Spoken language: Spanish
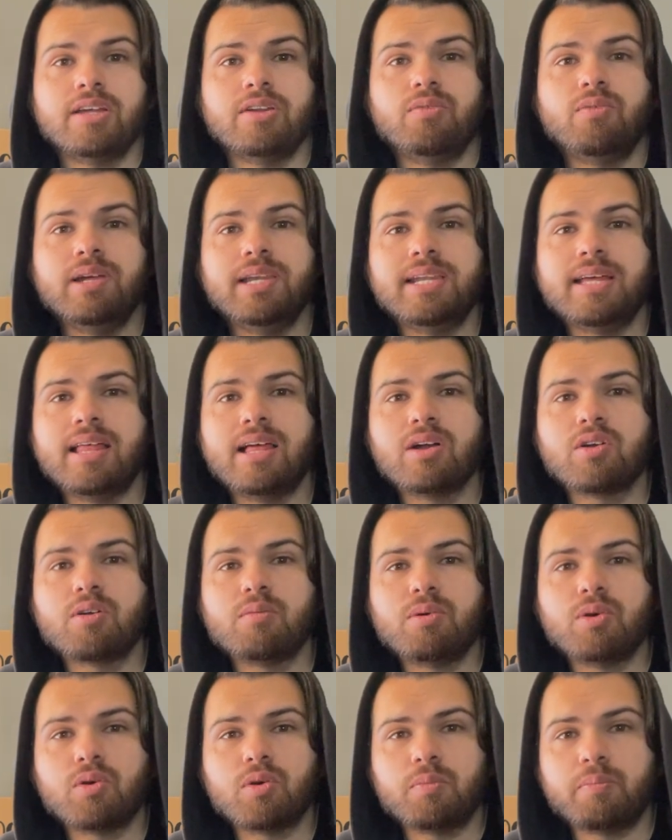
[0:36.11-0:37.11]
No hay nada
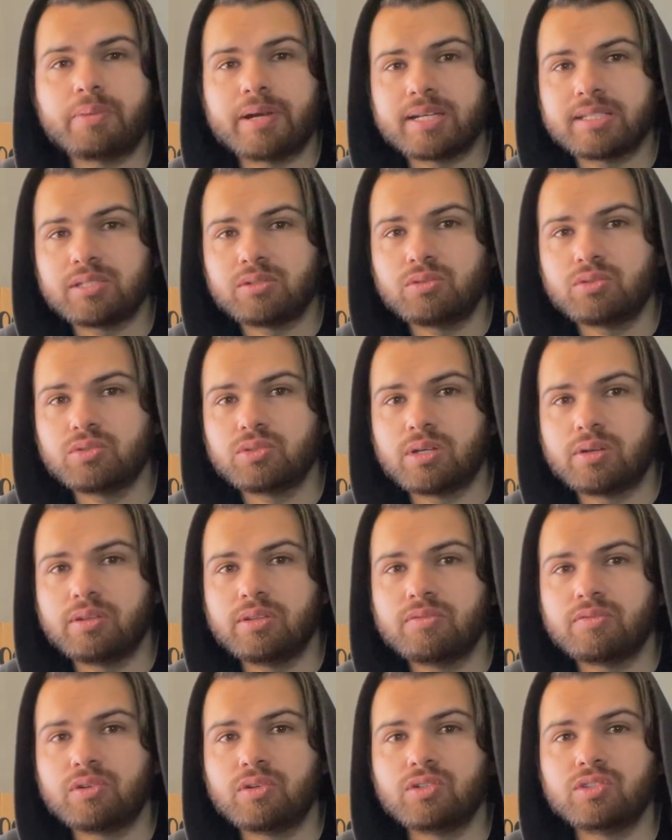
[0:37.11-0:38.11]
como comprarse unos
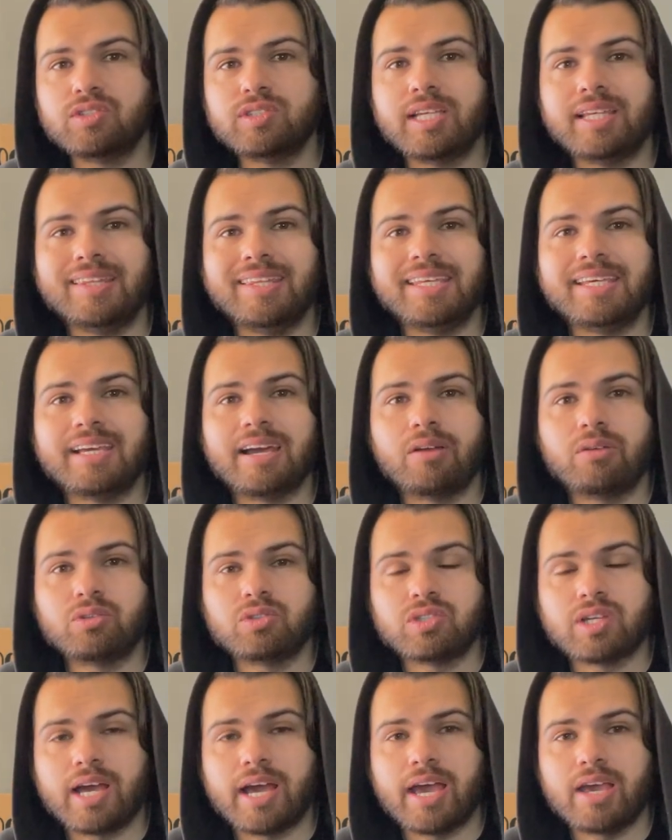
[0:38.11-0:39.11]
audífonos
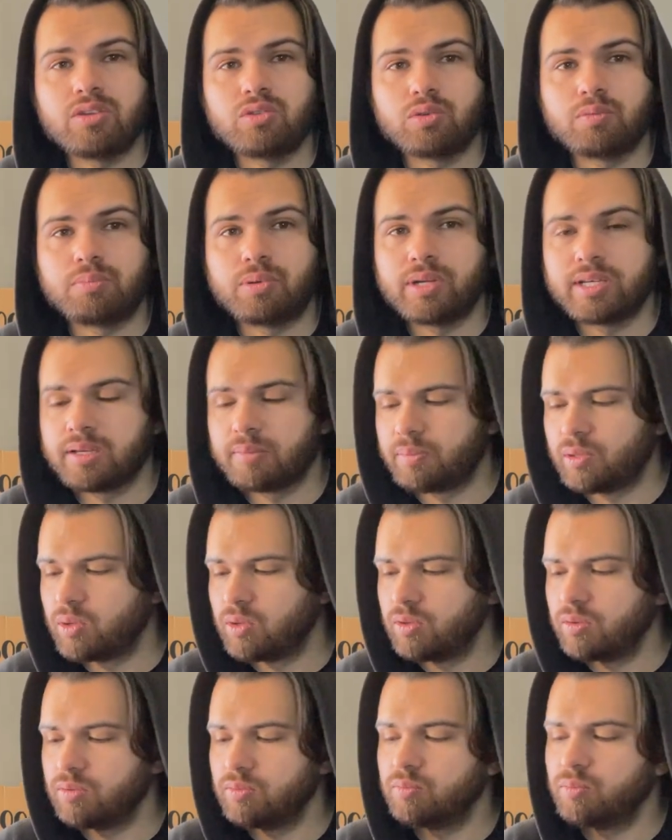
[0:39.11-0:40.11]
dedicados a eso. Por
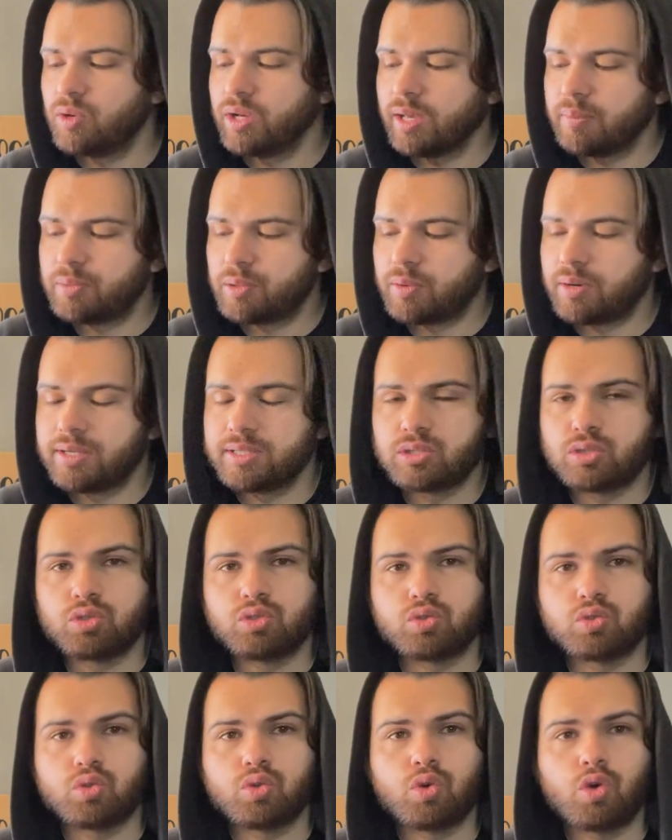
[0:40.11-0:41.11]
ejemplo, voy a probar
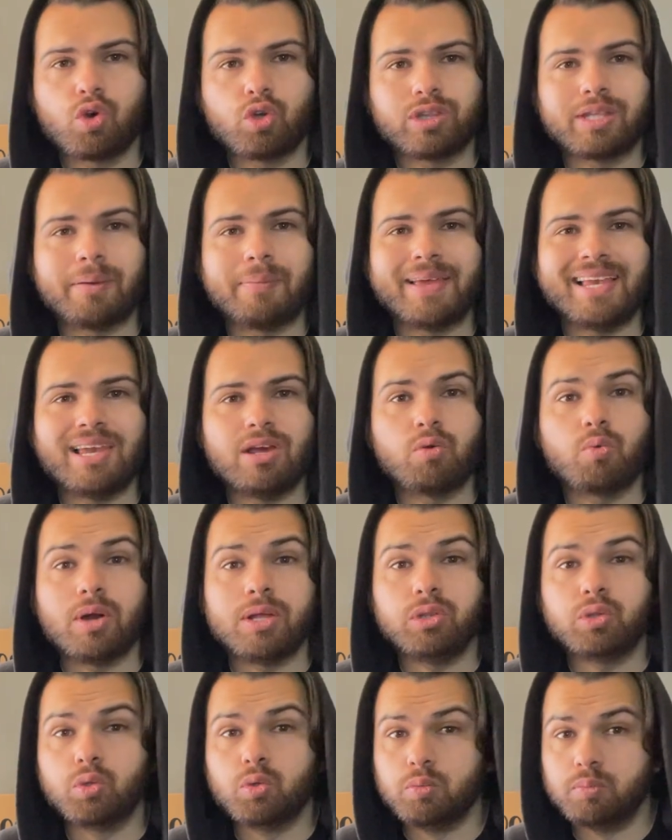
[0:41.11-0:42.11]
estos JBL
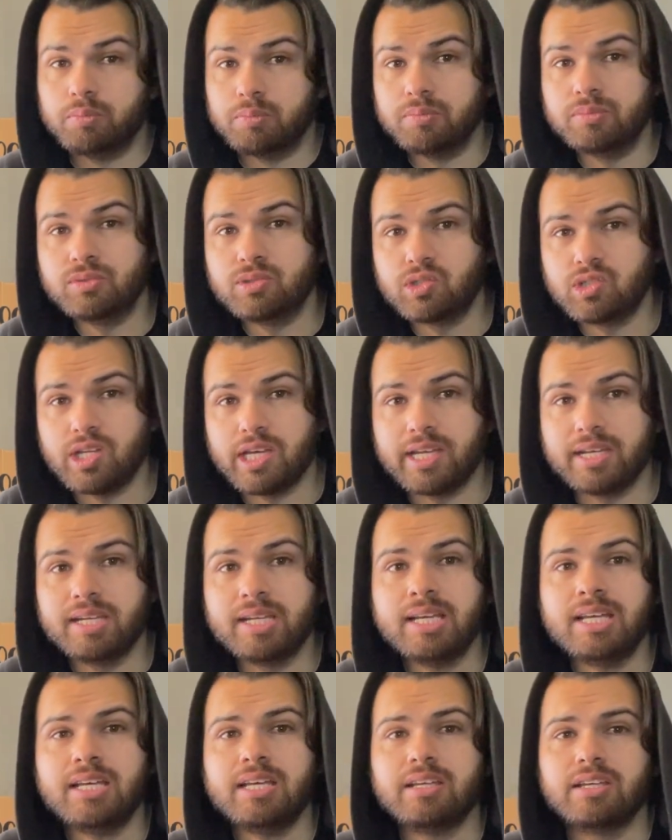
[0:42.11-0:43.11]
Quantum
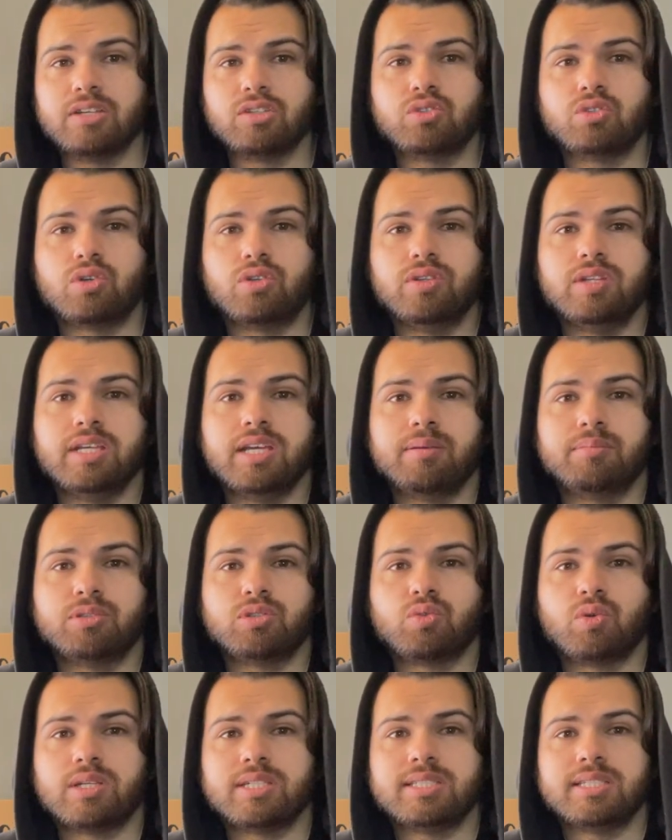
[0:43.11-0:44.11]
100, que son,
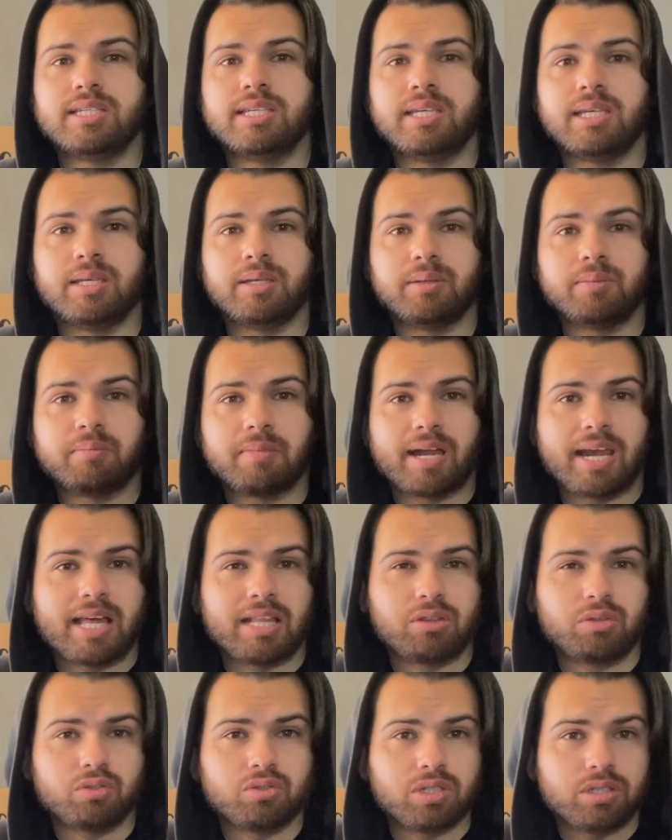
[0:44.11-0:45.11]
digámoslo así,
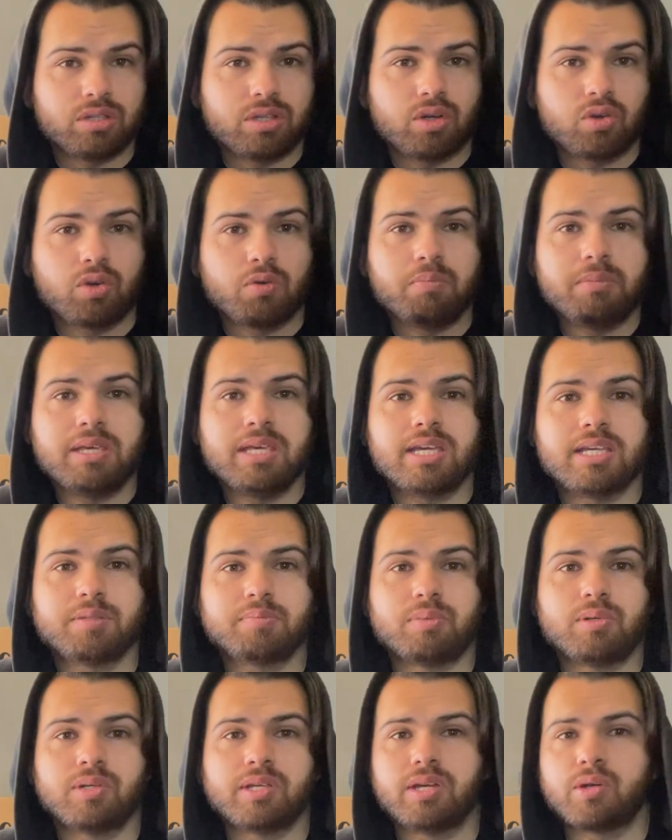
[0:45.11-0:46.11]
baratos, entre comillas,
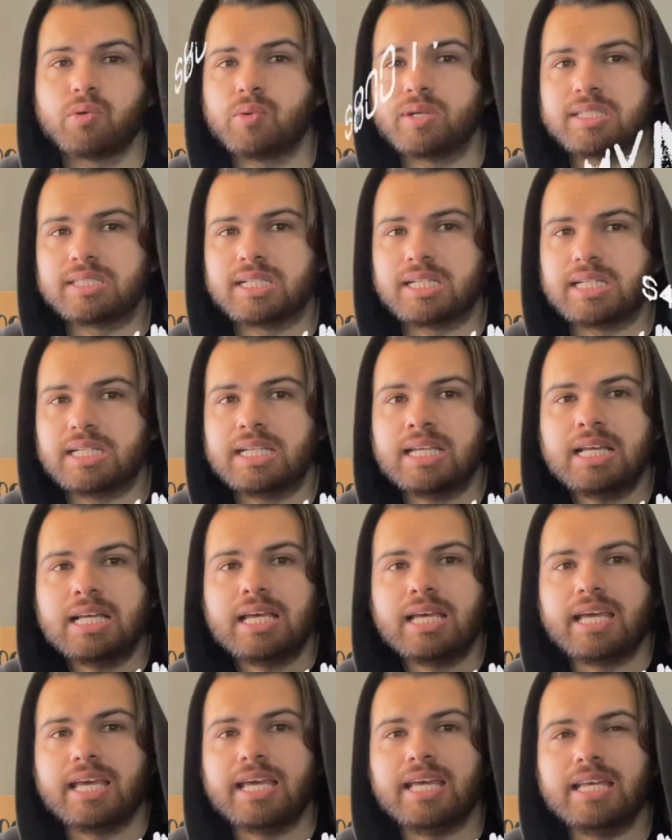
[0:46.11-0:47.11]
porque cuestan
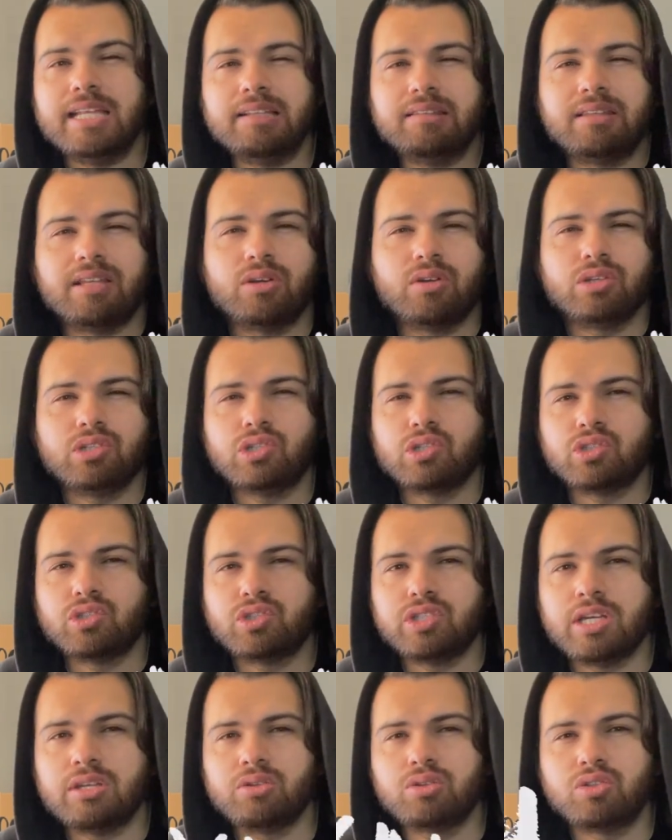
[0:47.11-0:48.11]
entre
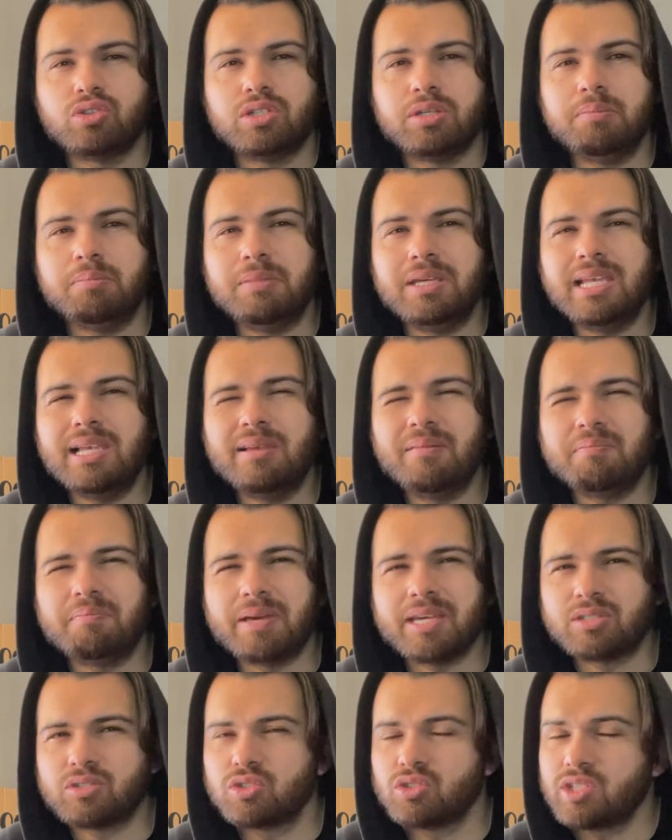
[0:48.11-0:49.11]
800 y 1000
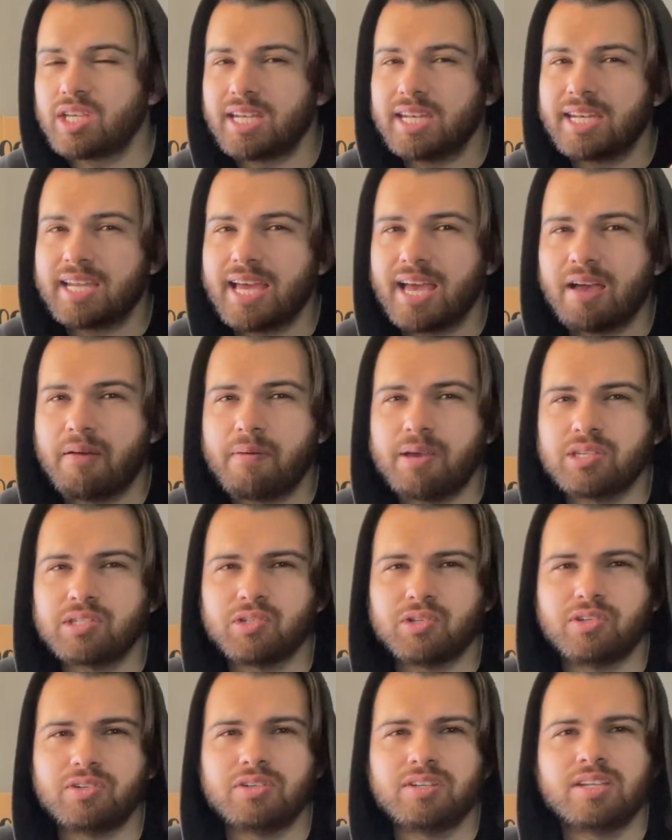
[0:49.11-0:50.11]
pesos en
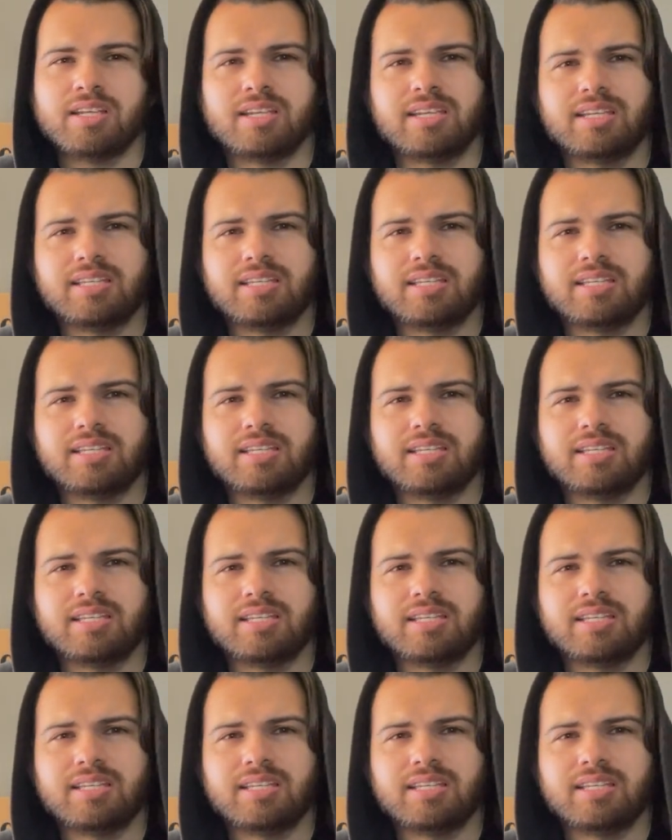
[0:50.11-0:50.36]
Amazon.